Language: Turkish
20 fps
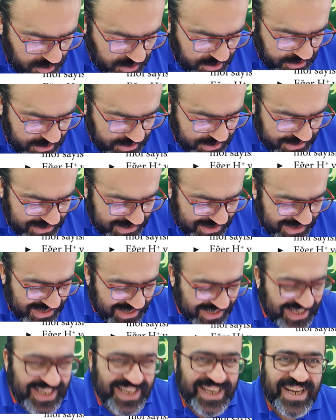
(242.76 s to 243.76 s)

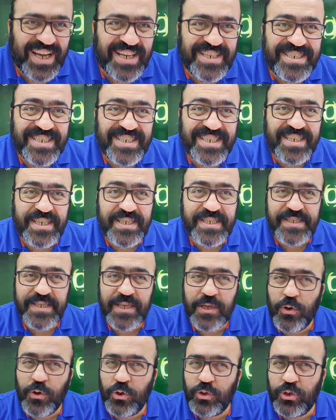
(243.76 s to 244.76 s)
mililitre
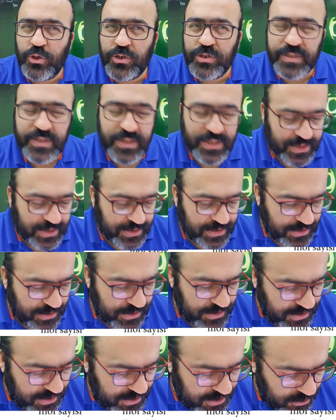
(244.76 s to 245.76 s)
H2SO4 dikkat
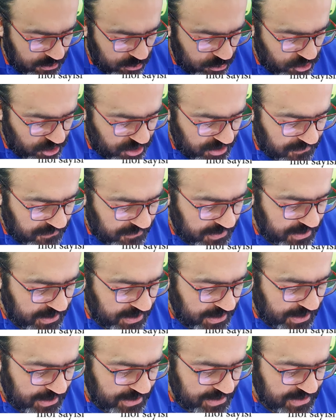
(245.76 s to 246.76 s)
edin 2 hidrojen var.
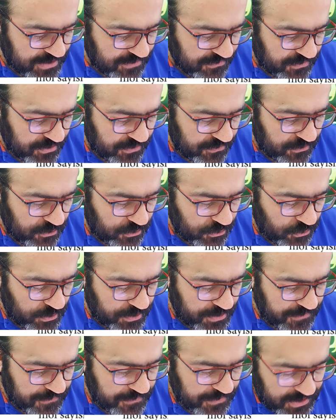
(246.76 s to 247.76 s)
Yani
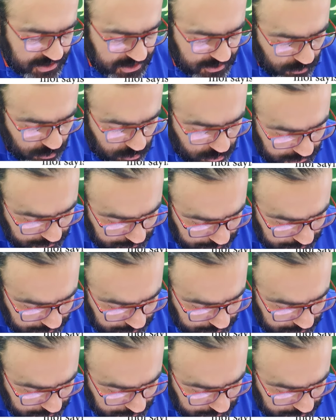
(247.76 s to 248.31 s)
0,02 mol.